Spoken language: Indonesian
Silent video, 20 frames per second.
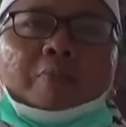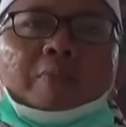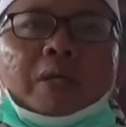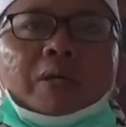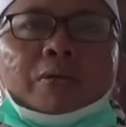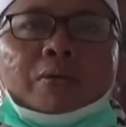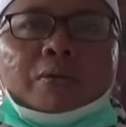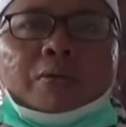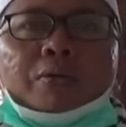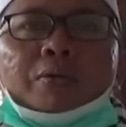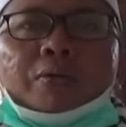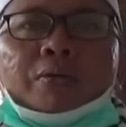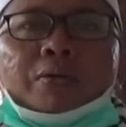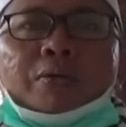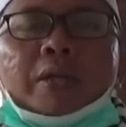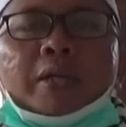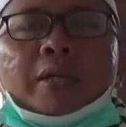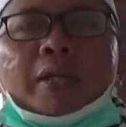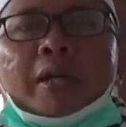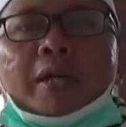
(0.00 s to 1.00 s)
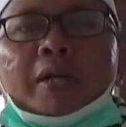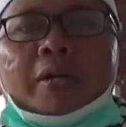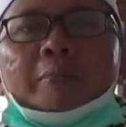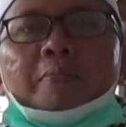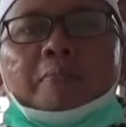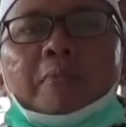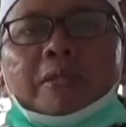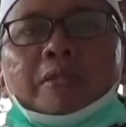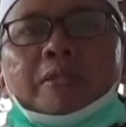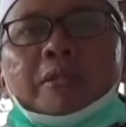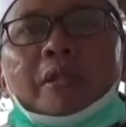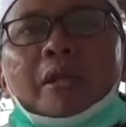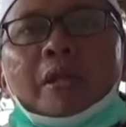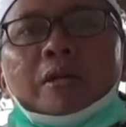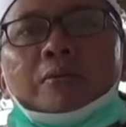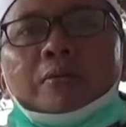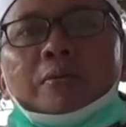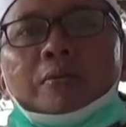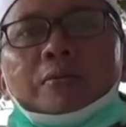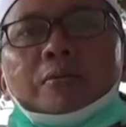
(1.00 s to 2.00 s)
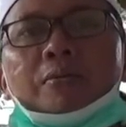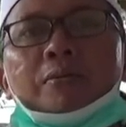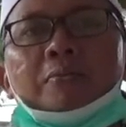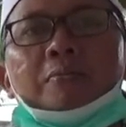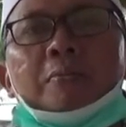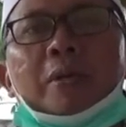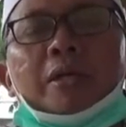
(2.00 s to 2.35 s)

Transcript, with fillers: pengurus DKM Masjid Agung